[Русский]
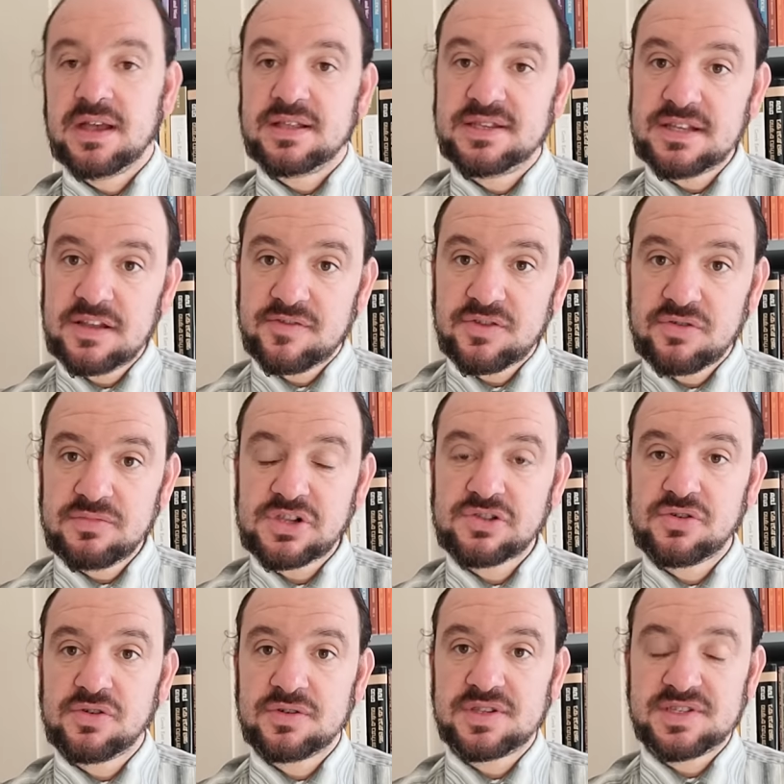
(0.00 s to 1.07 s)
Дело в том,
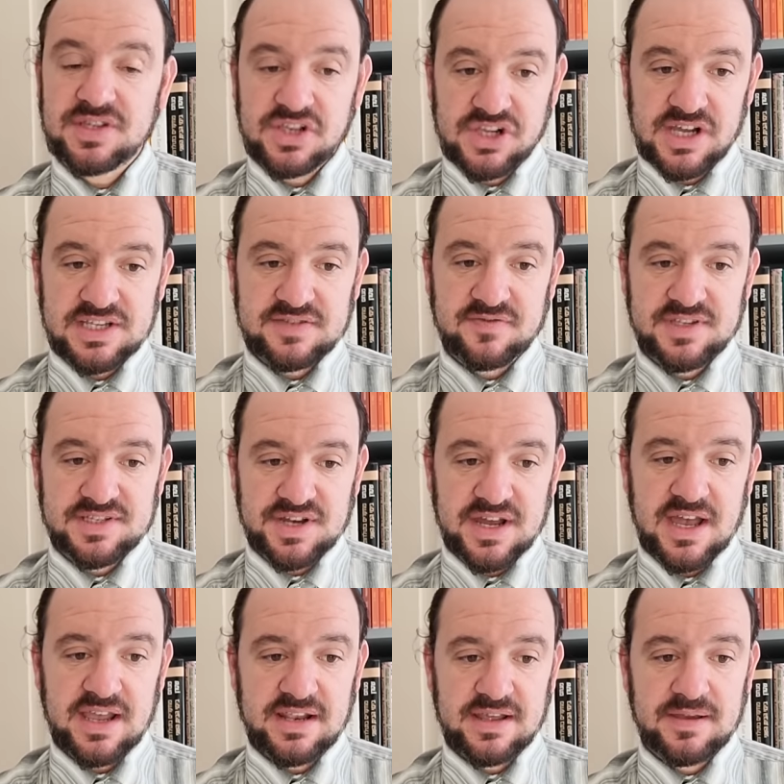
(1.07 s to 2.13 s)
что сейчас в
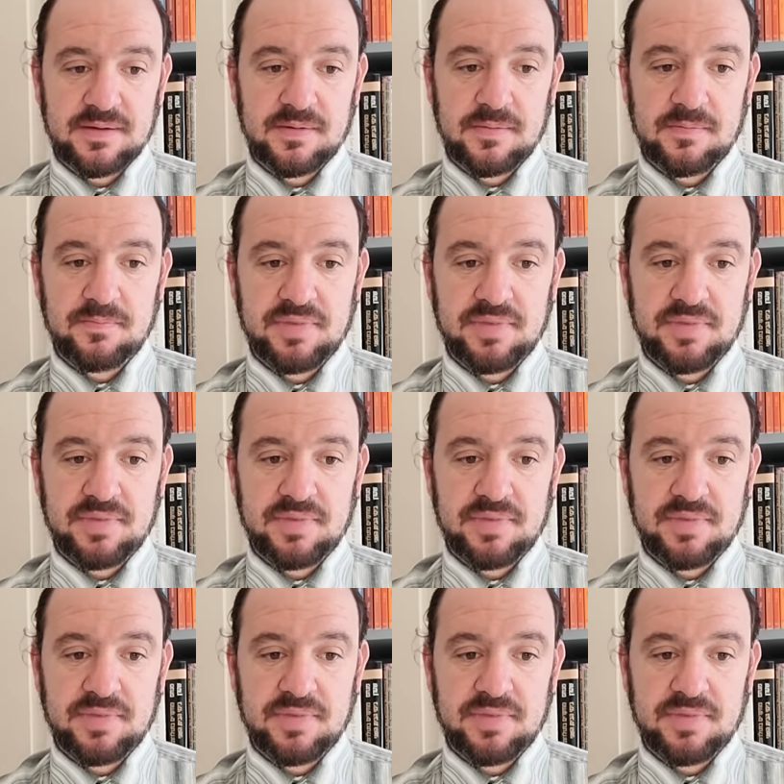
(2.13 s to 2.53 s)
Израиле